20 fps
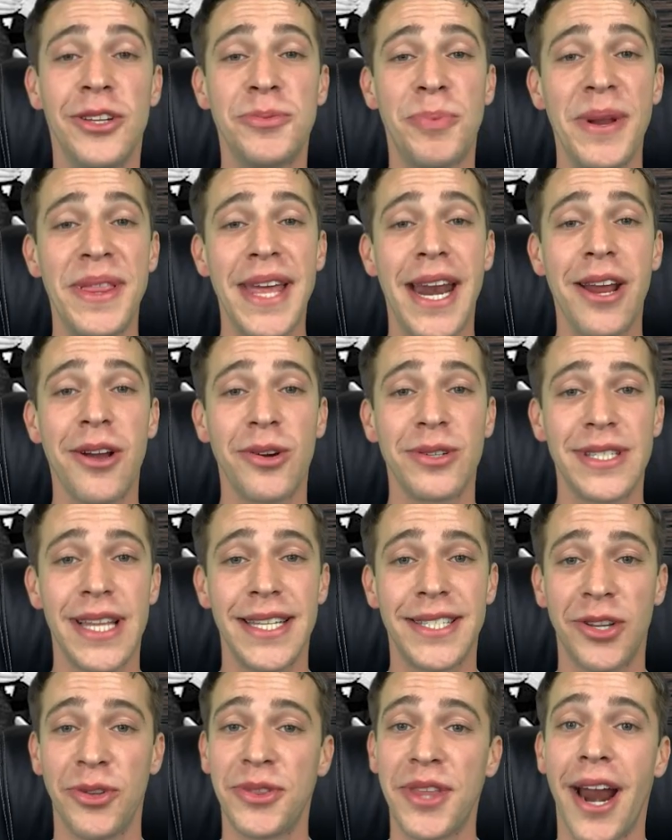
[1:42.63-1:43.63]
Los británicos
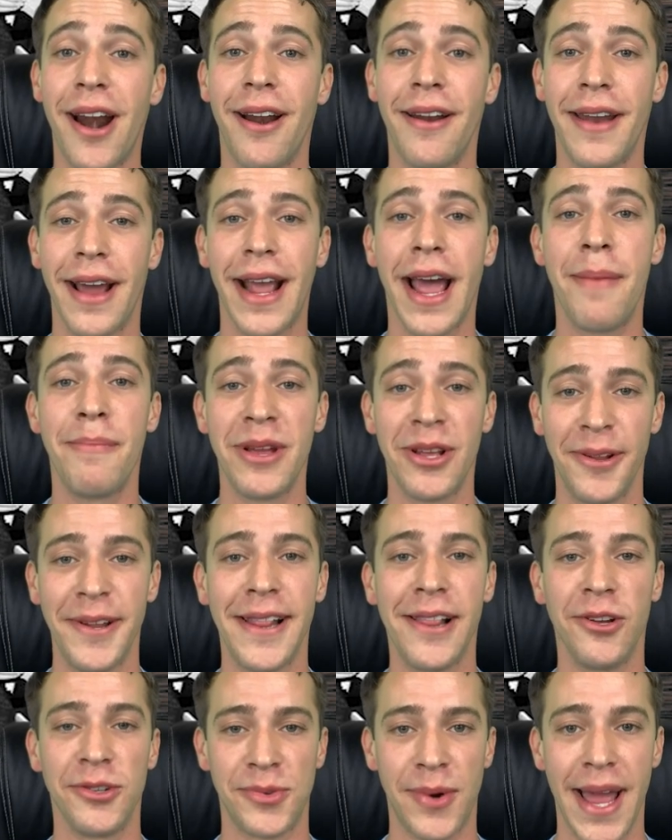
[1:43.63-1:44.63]
la soltaron a cambio
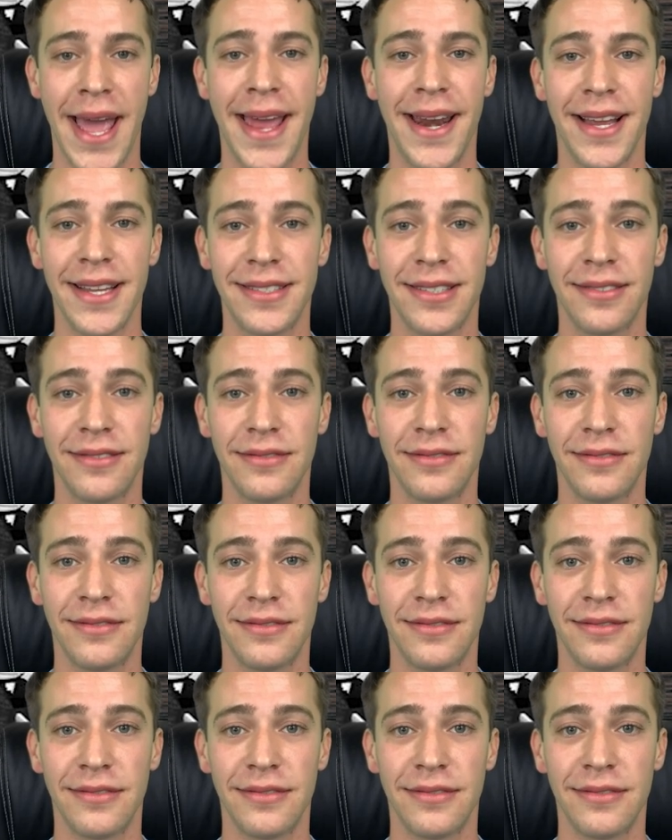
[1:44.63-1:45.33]
de los rehenes.